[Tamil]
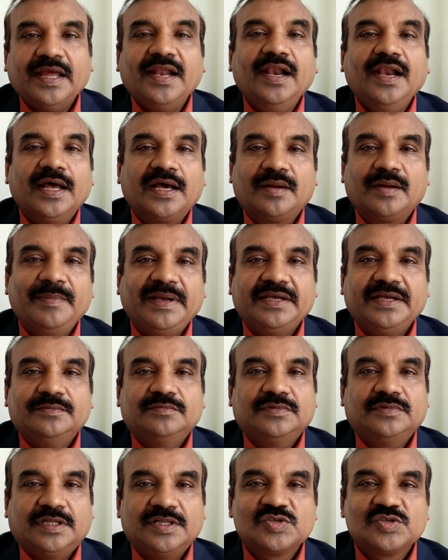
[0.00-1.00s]
எல்லாருமே
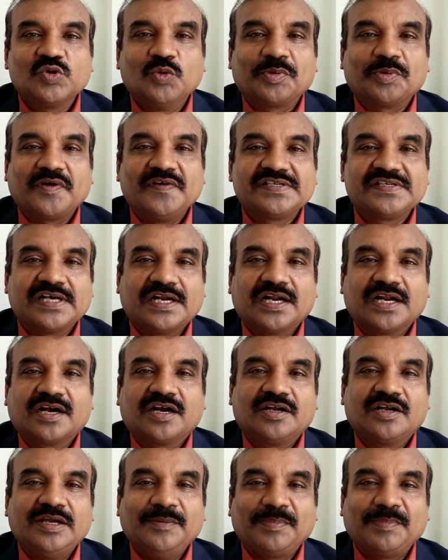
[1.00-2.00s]
அது சூப்பர்வைசராக
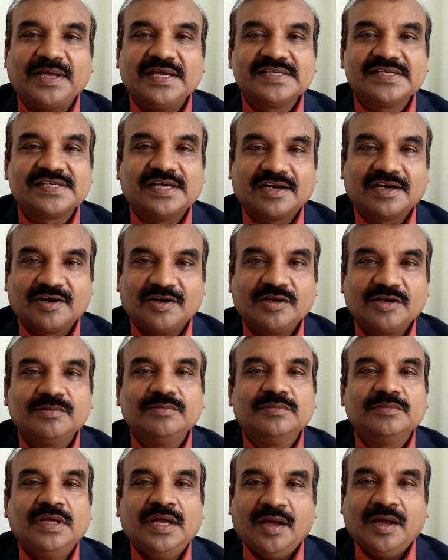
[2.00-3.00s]
இருக்கட்டும் எம்ப்ளாயீஸாக இருக்கட்டும்